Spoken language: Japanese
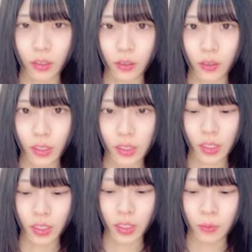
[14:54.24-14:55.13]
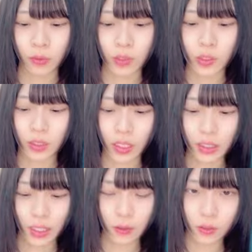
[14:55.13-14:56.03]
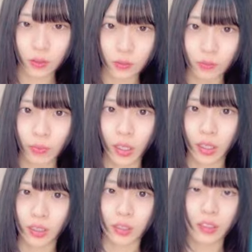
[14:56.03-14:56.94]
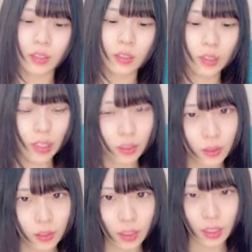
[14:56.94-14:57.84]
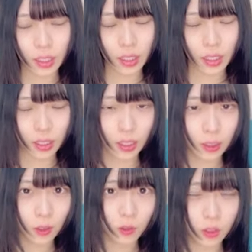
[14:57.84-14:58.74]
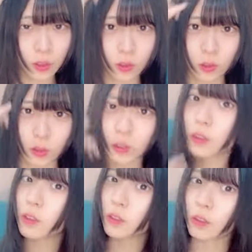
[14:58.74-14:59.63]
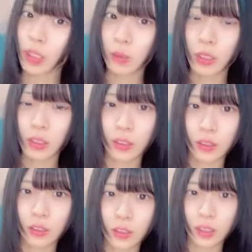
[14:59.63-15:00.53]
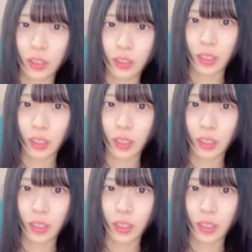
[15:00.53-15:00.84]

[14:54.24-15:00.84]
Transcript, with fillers: そうなんか最近もう野菜をちゃん大量に切って冷凍しておくっていうのにハマってるなんか